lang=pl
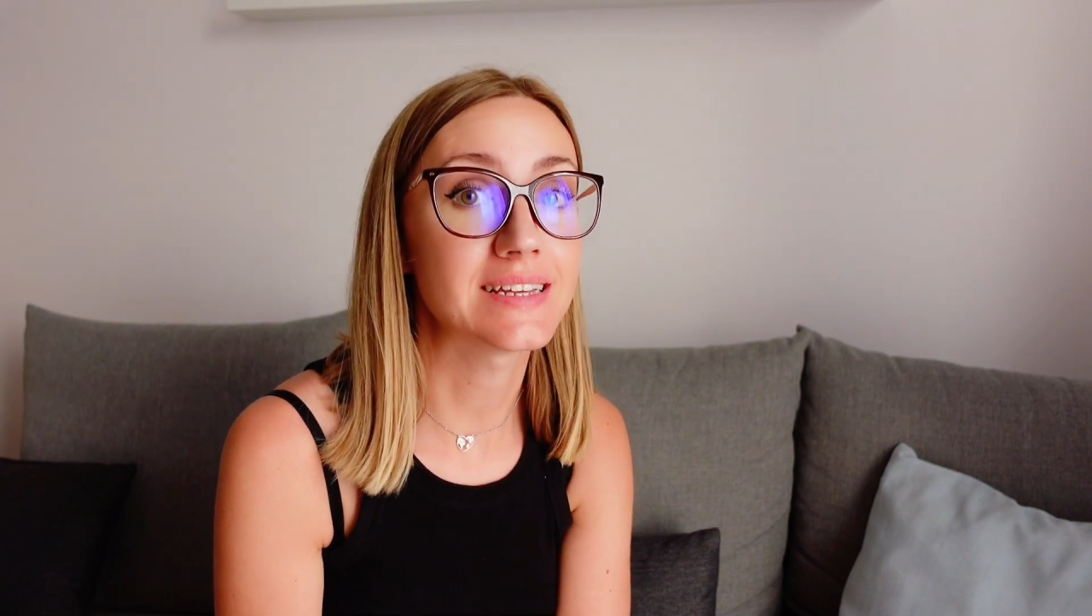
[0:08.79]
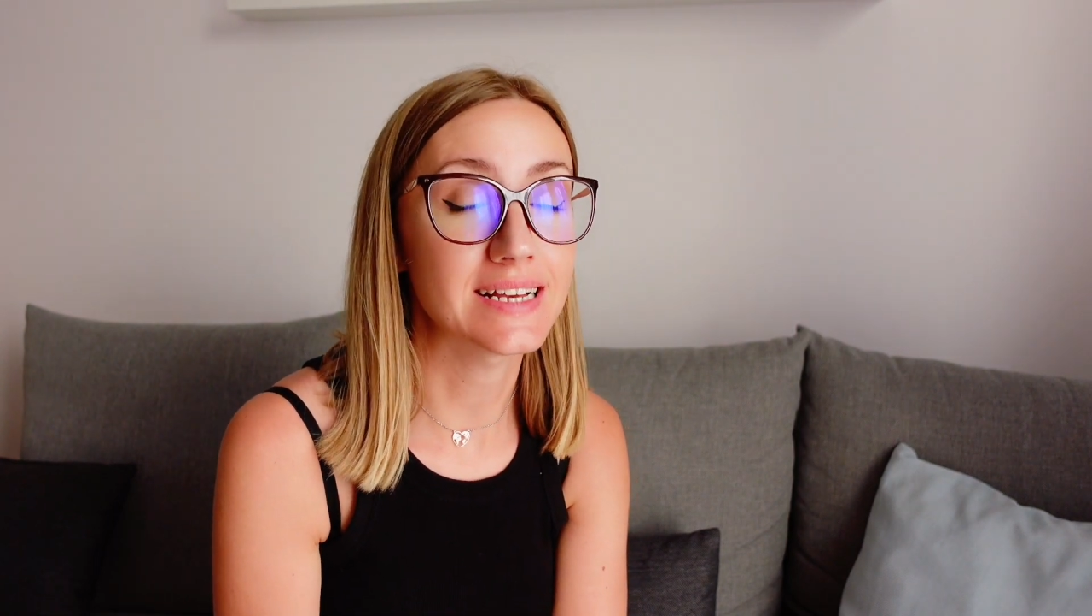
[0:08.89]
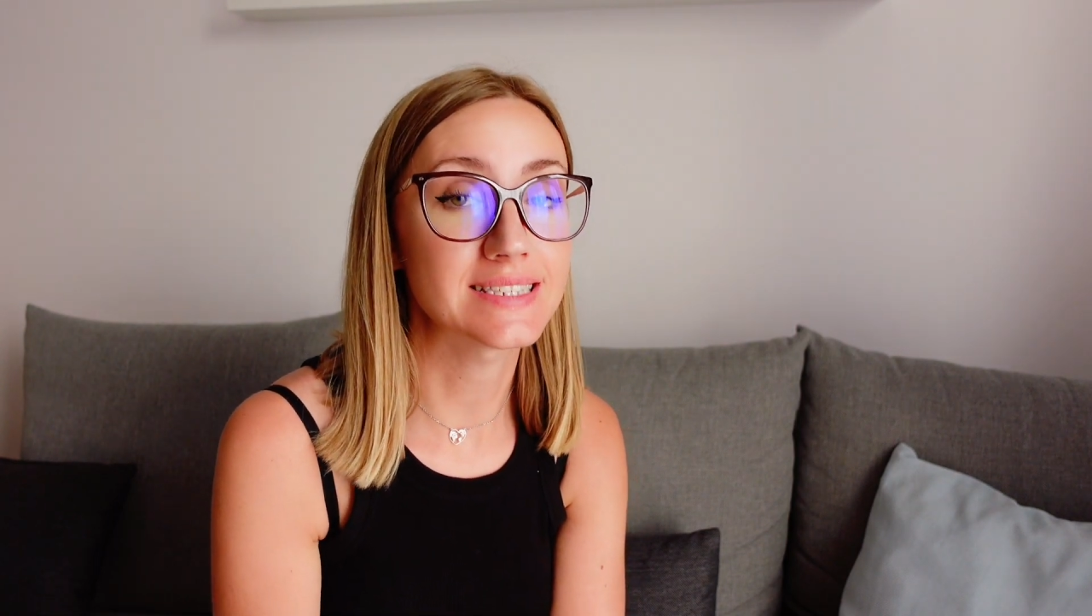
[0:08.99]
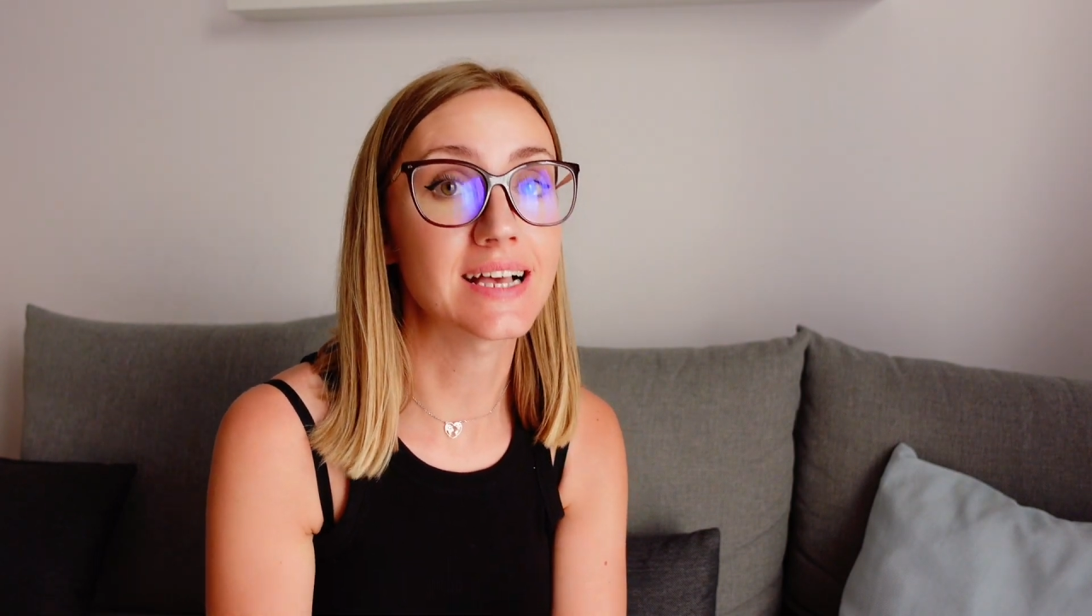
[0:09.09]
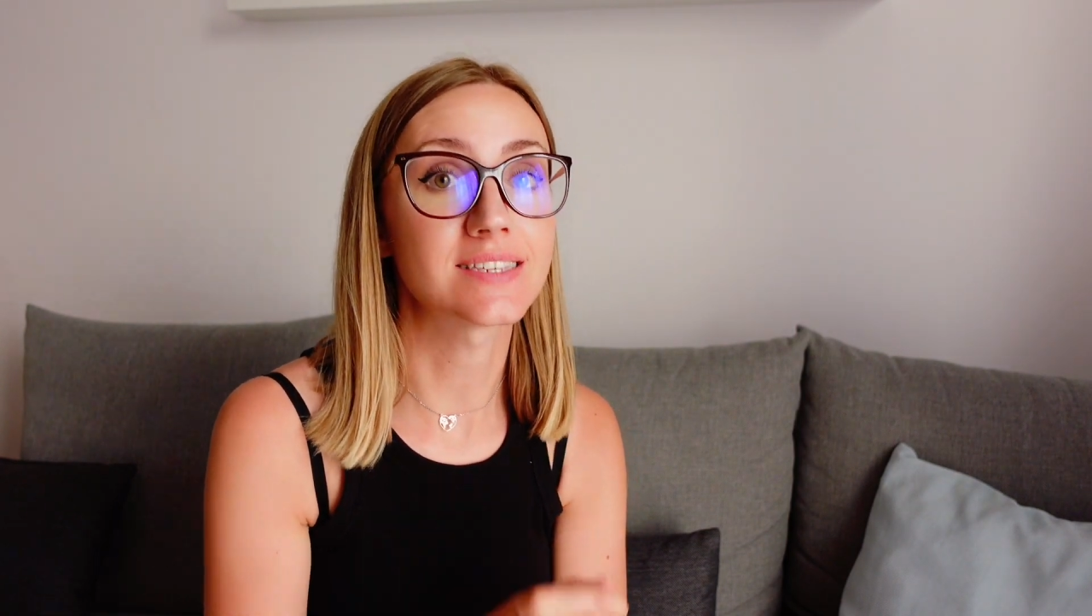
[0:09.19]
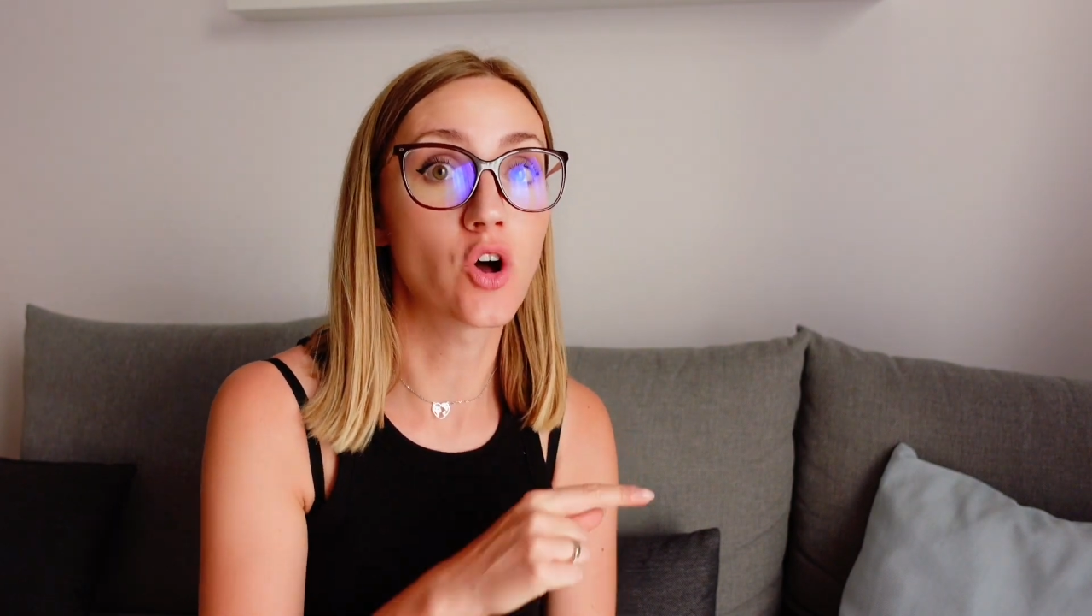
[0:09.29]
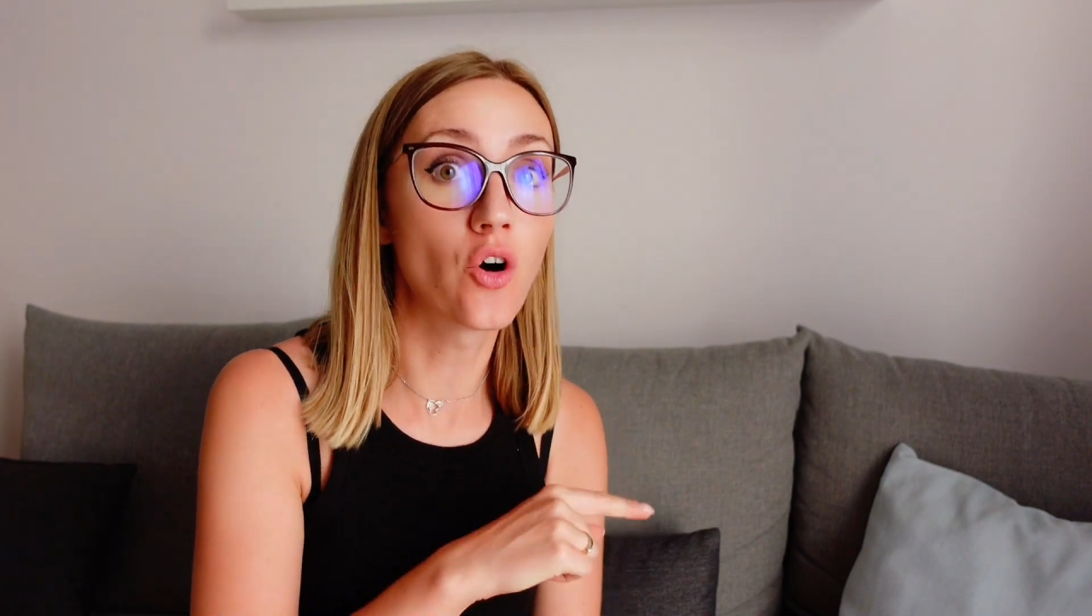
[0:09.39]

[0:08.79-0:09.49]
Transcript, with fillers: trasa z